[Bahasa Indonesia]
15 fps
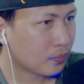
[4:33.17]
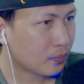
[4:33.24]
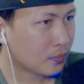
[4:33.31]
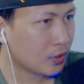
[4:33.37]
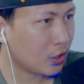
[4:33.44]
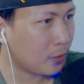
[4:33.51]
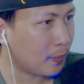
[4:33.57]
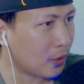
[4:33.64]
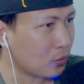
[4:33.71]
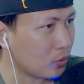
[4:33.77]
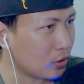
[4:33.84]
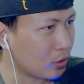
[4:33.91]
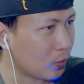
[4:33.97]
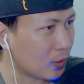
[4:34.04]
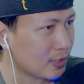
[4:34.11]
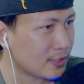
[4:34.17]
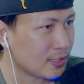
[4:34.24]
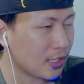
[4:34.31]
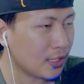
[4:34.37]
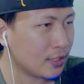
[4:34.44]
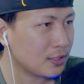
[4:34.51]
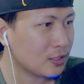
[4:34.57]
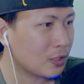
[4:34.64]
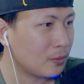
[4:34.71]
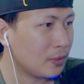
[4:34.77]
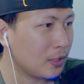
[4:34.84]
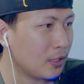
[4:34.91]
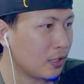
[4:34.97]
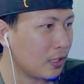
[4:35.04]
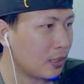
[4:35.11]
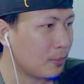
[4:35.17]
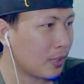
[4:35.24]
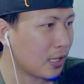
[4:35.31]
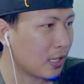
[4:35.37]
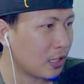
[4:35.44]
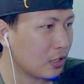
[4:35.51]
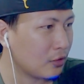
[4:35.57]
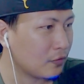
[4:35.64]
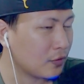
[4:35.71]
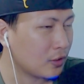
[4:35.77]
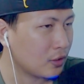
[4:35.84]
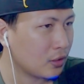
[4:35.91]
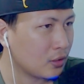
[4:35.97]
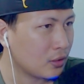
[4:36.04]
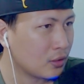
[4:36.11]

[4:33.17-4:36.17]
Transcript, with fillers: Jadi panggung dikuasai sama Abang Alif ini.